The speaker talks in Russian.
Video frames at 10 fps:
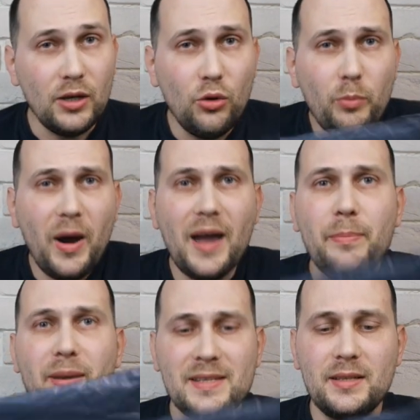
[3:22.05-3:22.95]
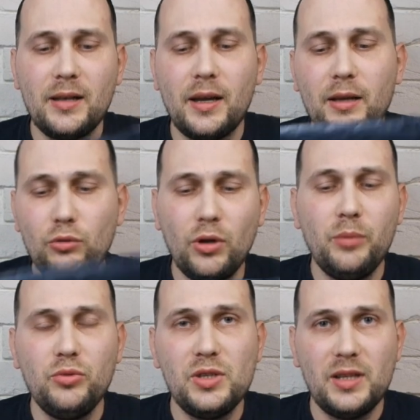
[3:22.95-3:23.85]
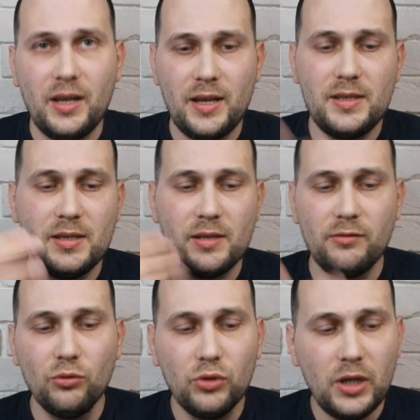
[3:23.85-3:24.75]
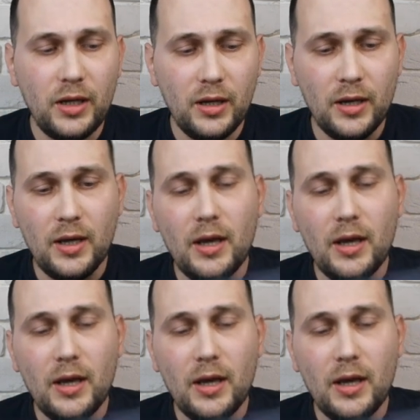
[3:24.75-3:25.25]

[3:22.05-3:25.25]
И любая посылка, которая будет находиться внутри,